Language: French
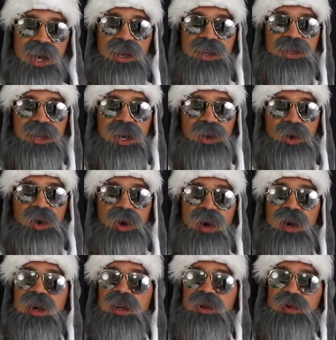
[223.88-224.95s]
à l'intérieur
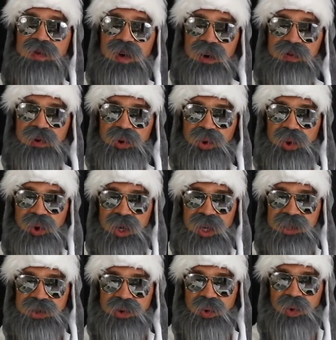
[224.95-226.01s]
et de faire fondre le
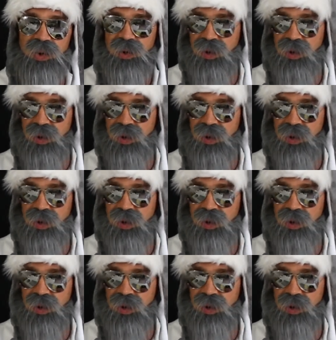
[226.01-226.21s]
glaçon.